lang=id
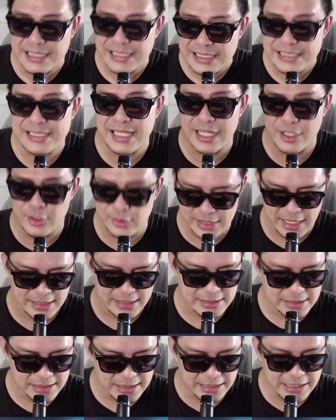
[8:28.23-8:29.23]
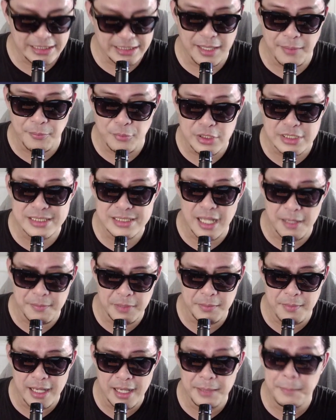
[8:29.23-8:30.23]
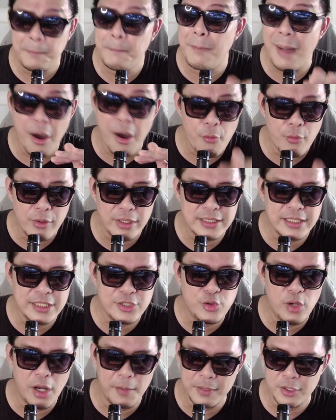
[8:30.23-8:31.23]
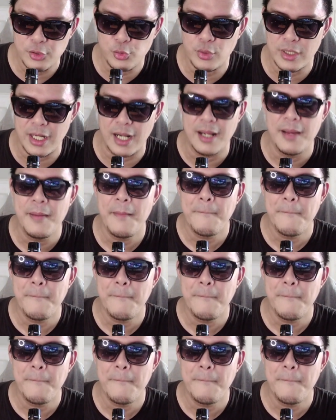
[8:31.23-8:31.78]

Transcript: serius guys. Ini temponya stabil banget. Powernya juga nggak berkurang.